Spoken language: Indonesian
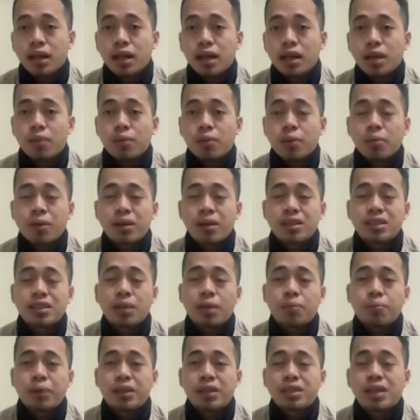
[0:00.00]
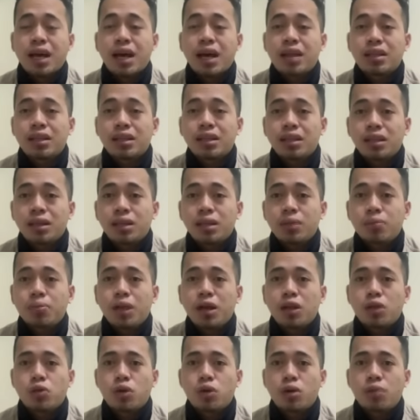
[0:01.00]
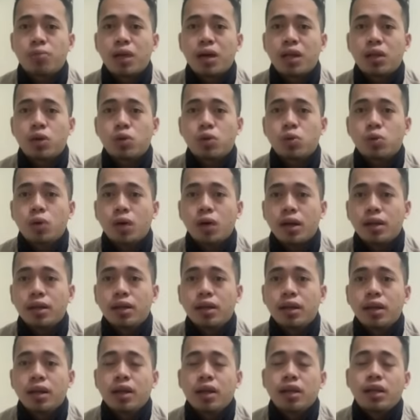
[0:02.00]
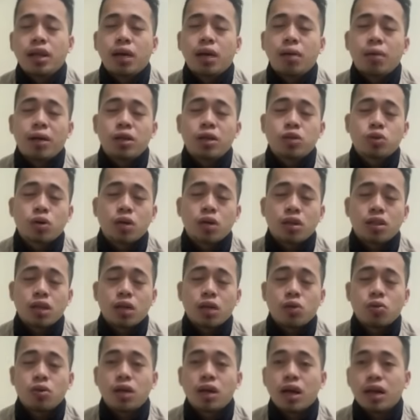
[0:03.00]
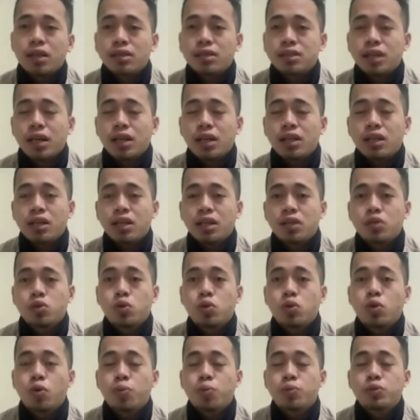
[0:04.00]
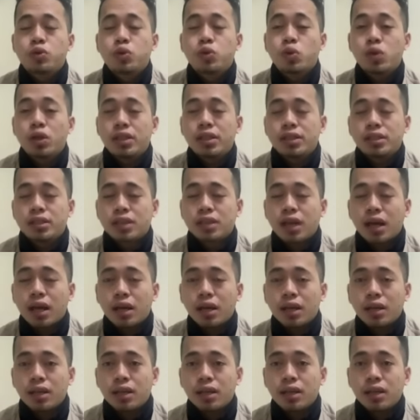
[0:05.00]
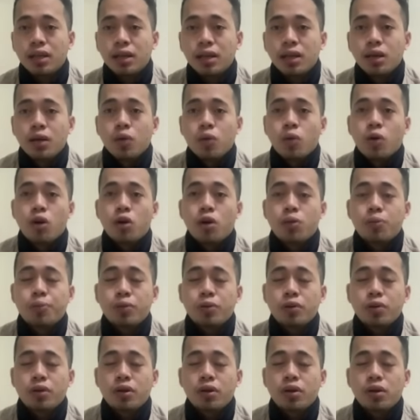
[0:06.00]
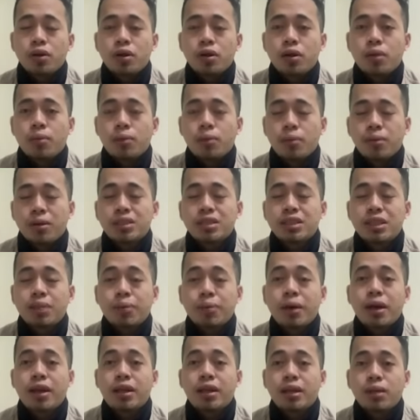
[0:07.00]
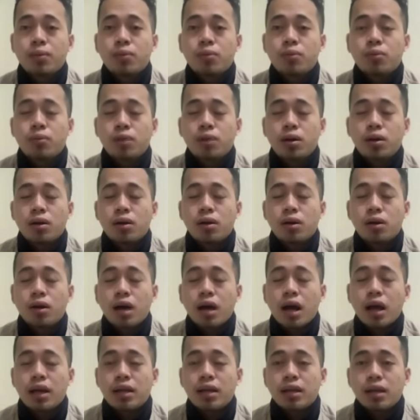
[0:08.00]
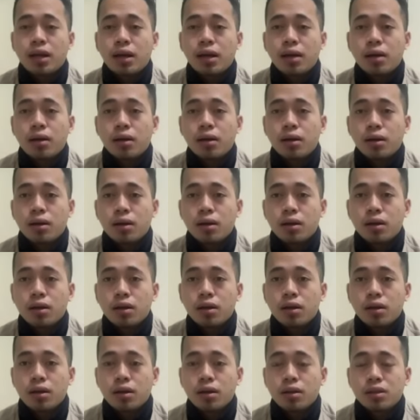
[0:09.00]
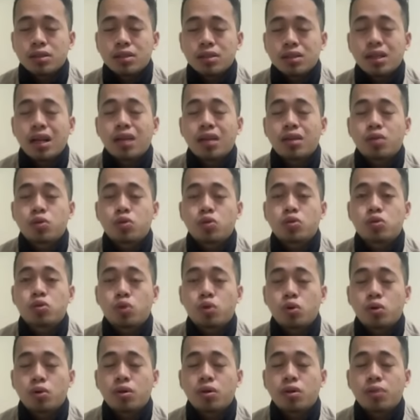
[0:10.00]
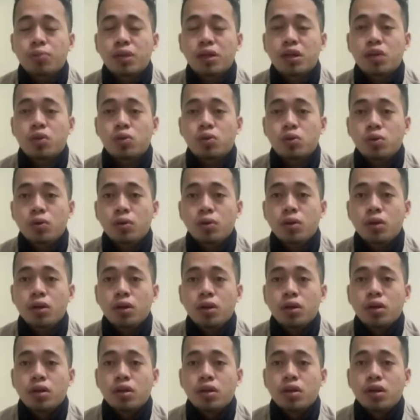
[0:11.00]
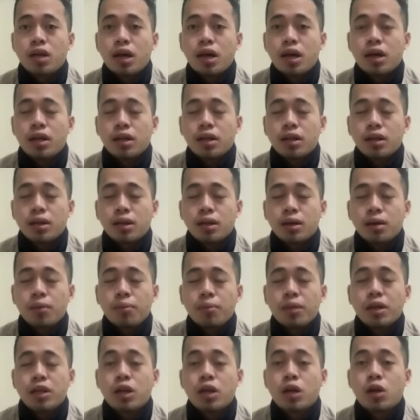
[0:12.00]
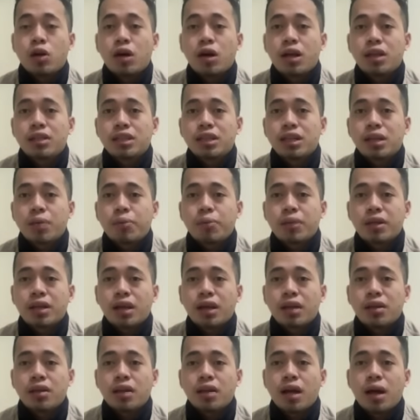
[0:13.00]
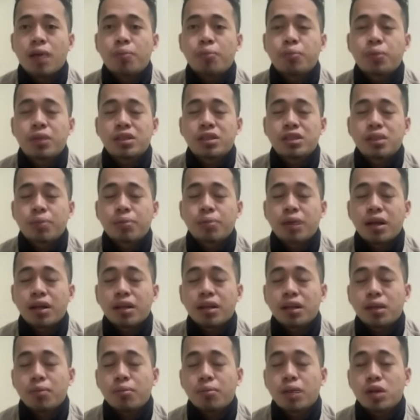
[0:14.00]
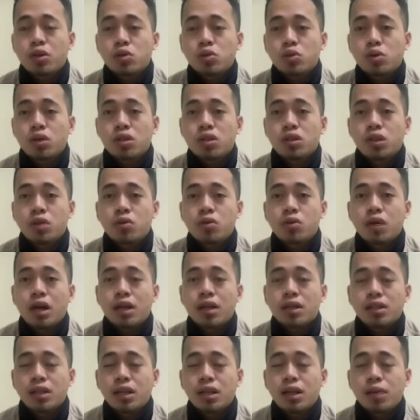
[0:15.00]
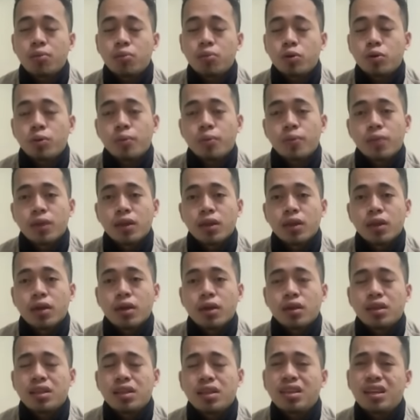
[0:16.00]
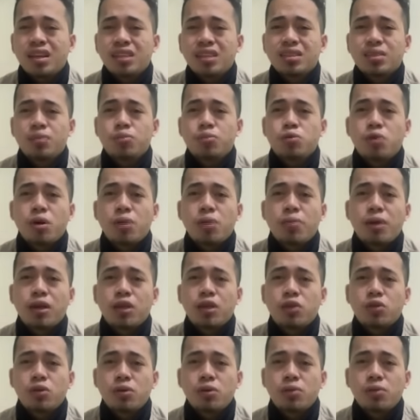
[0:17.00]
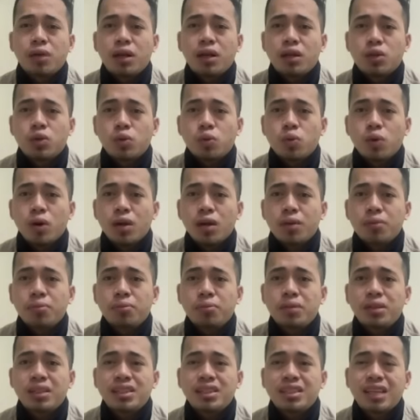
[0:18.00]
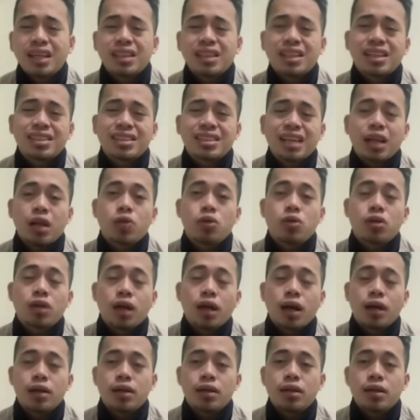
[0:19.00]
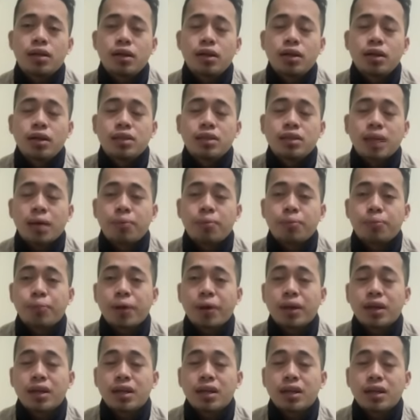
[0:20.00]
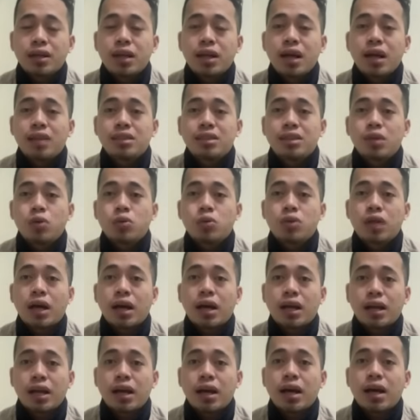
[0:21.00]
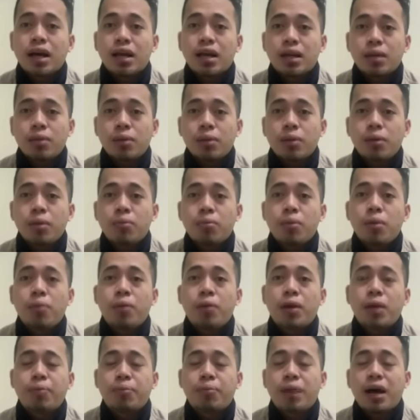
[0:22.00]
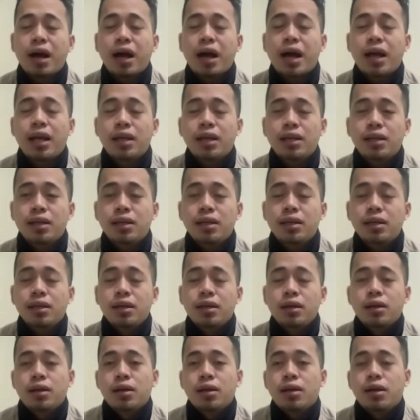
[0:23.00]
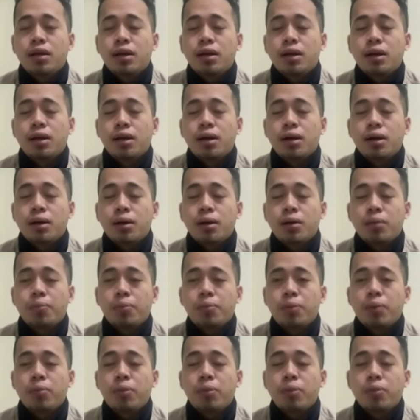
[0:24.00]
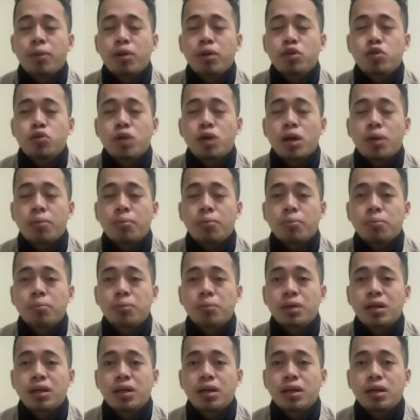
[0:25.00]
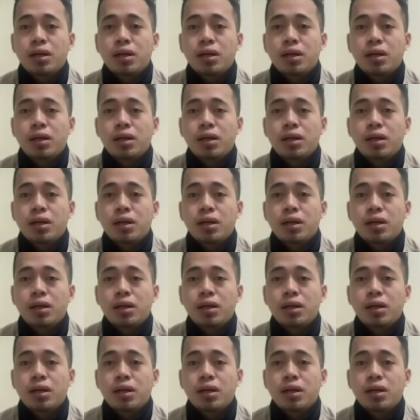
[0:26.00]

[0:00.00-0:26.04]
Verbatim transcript: Karena memang sampai saat ini bantuan-bantuan yang masuk ke jalur Gaza ini cukup sulit sekali, walaupun uh, memang setiap harinya uh, ada uh, 100 truk begitu dari uh, media lokal saya dapatkan hampir setiap harinya masuk ke jalur Gaza, namun tidak semua bantuan-bantuan bisa tersalurkan sampai ke Gaza Utara karena memang beberapa kali uh, eh, PBB juga me,